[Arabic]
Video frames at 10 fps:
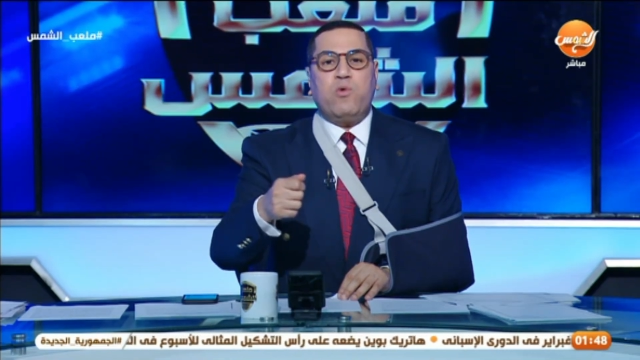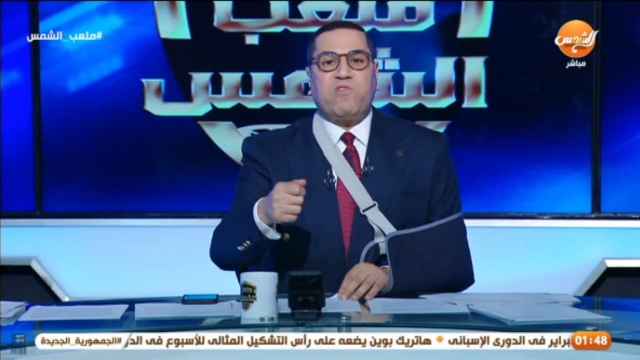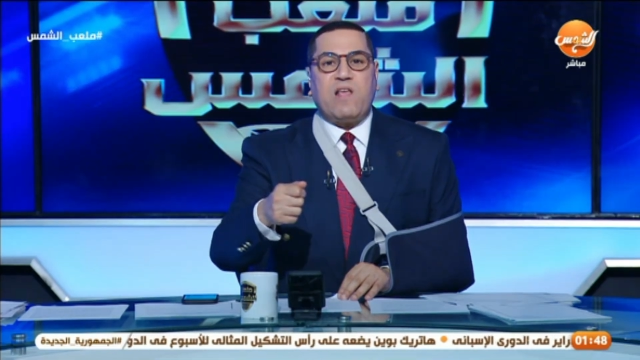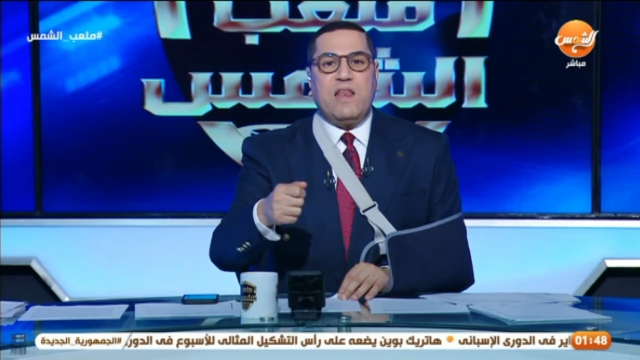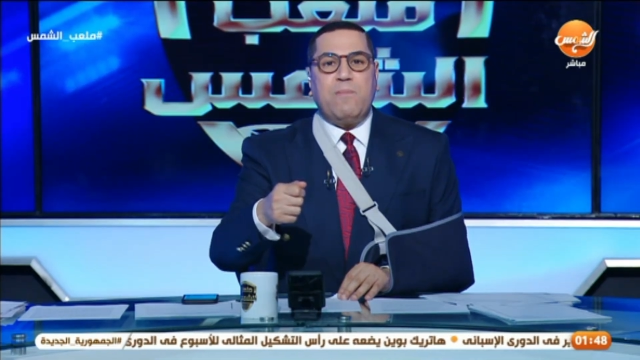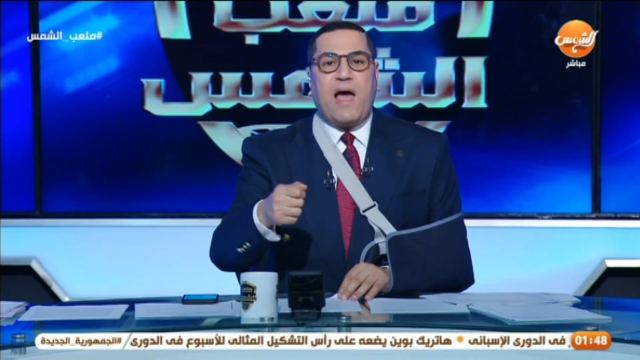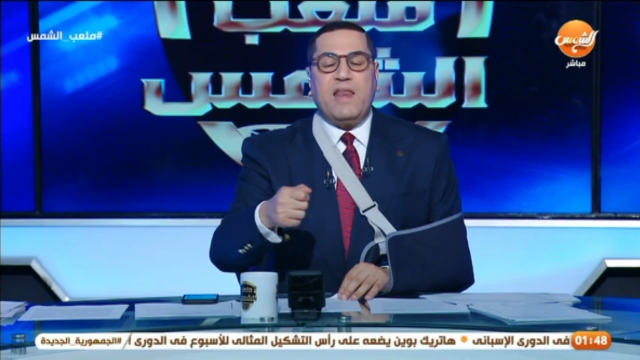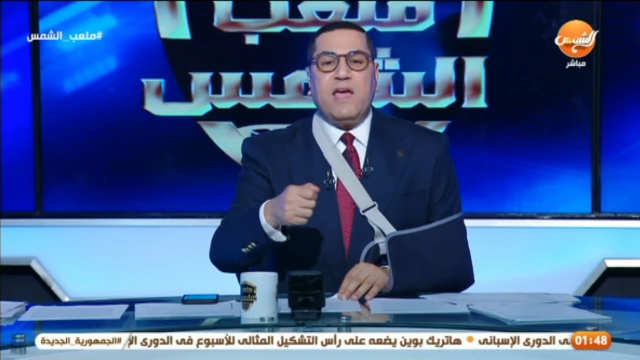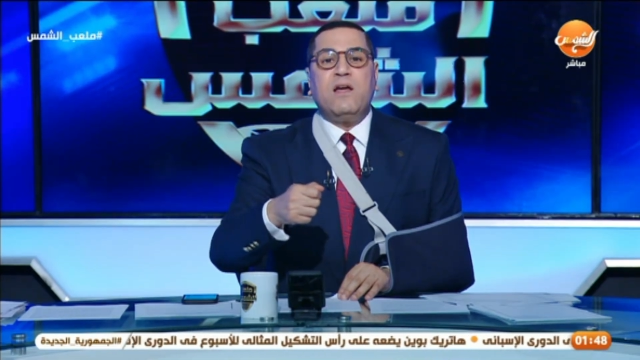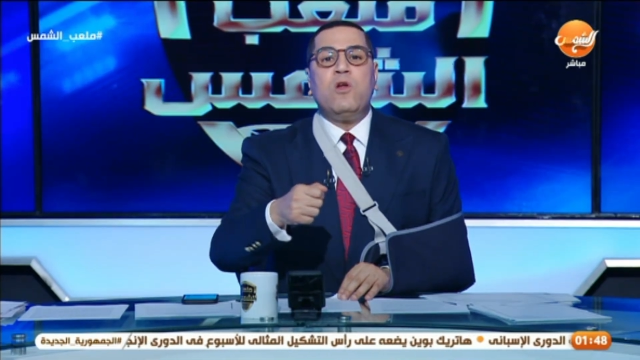وتسلم
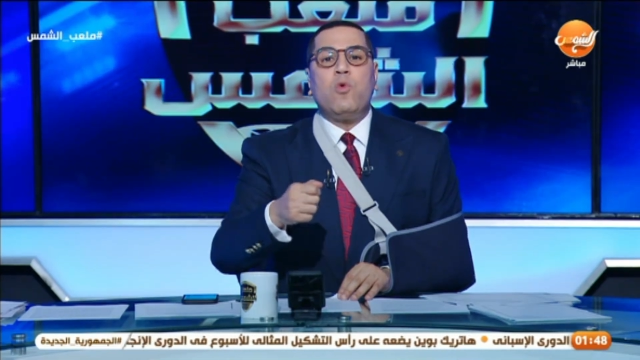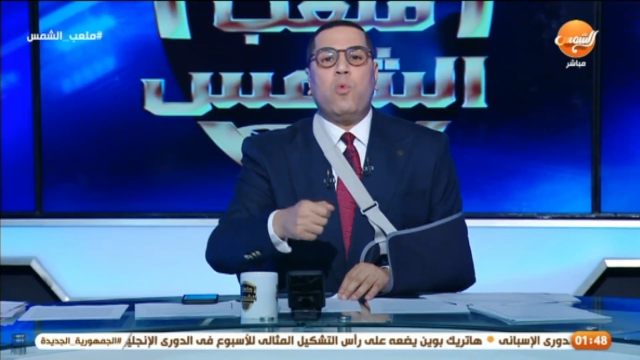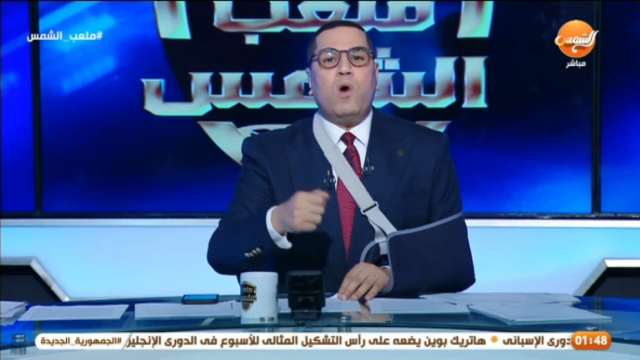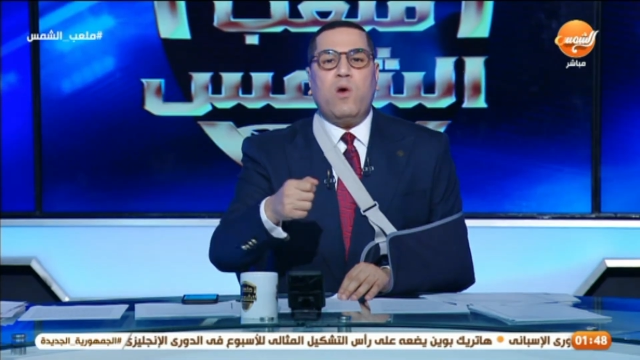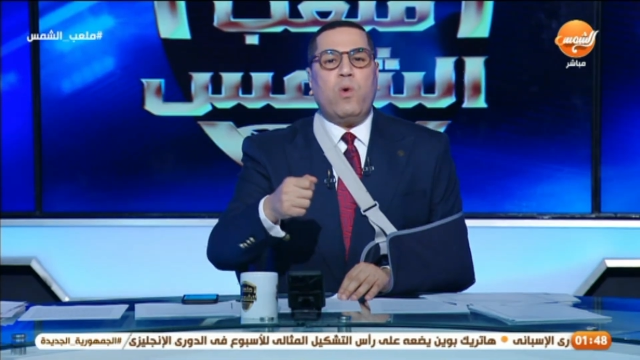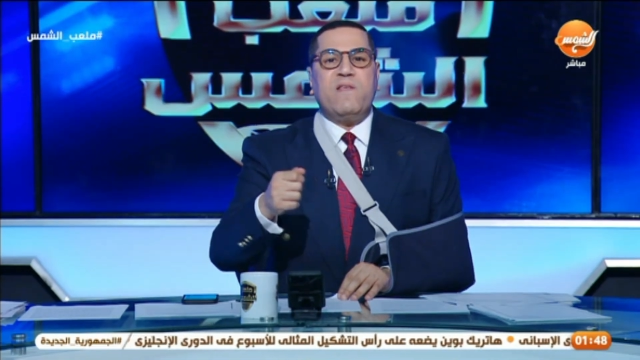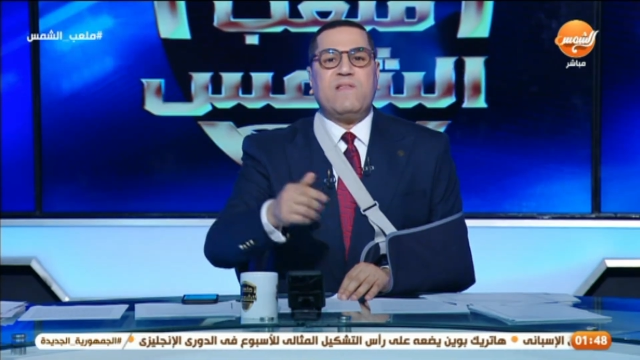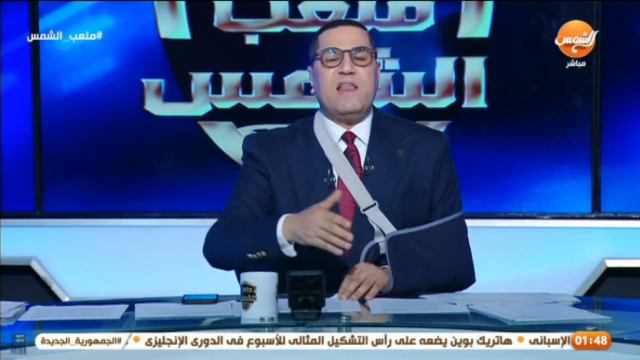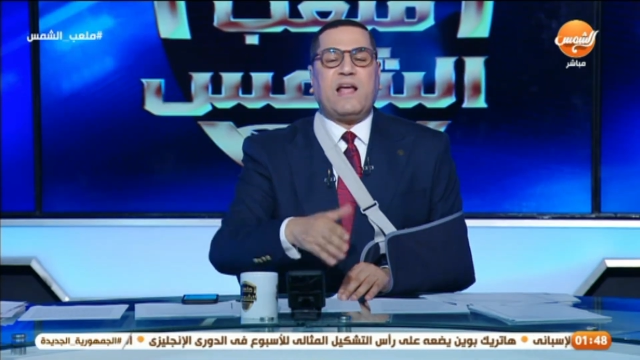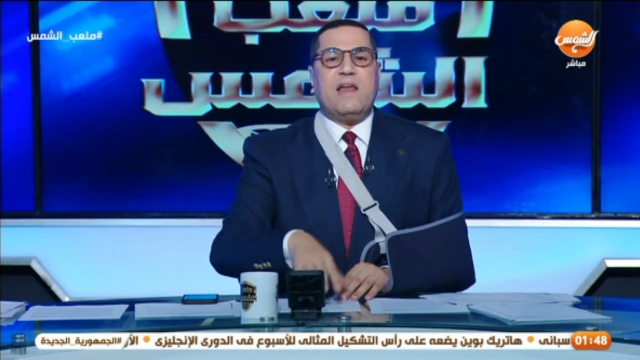عليه
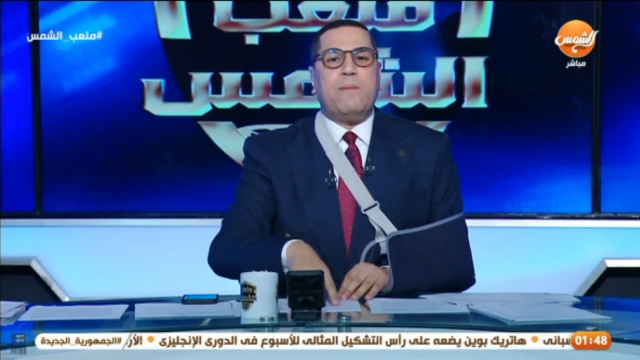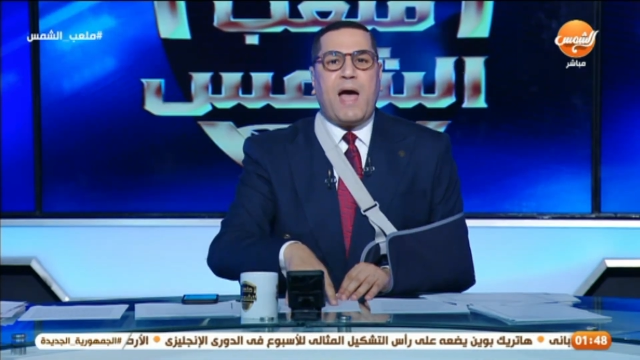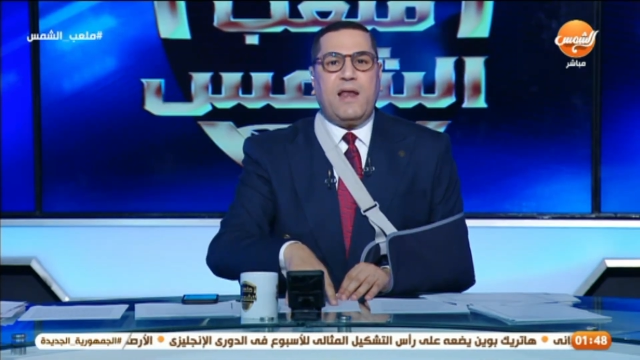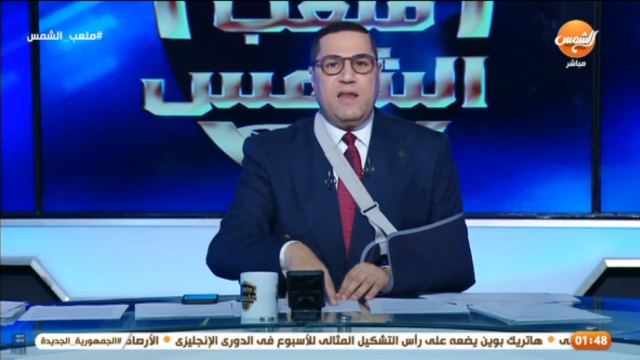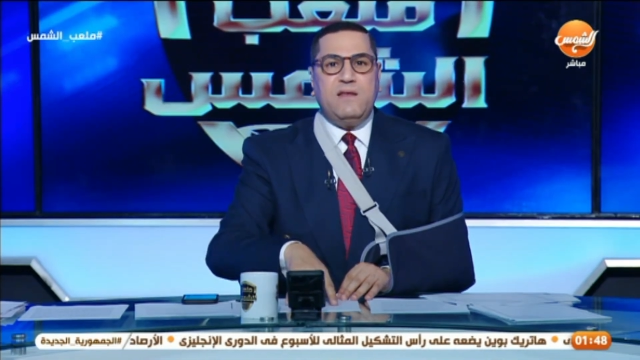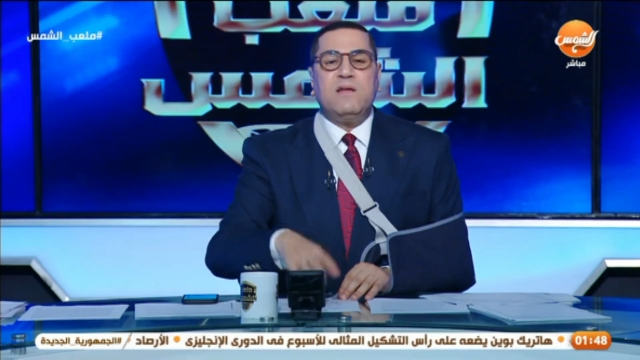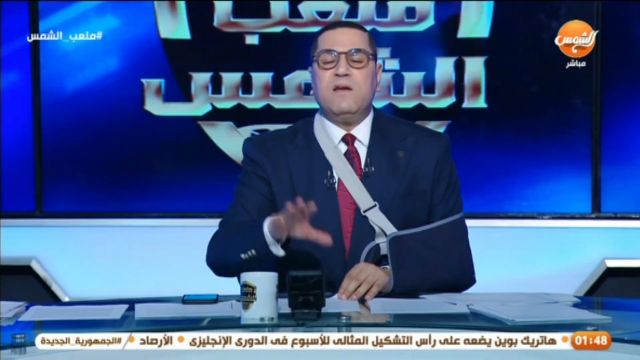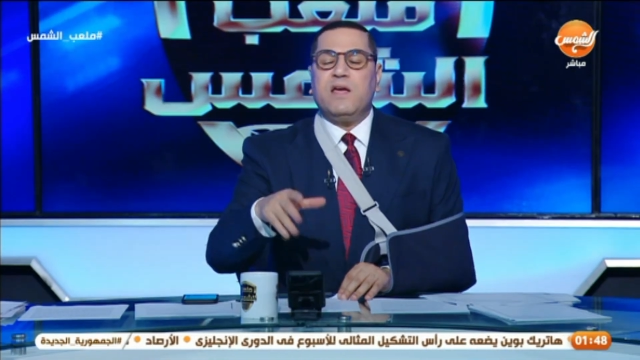ولذلك انا بعلن